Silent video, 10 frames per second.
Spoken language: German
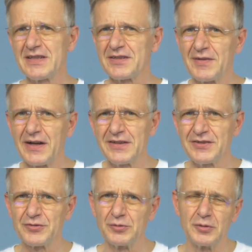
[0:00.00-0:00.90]
das war nicht
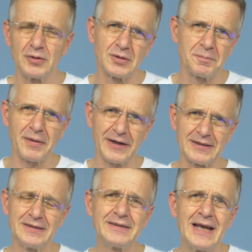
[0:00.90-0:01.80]
so
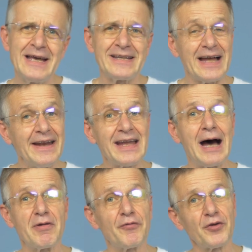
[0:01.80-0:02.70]
prickelnd, dann
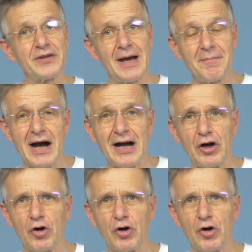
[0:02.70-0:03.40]
aber von Yamaha.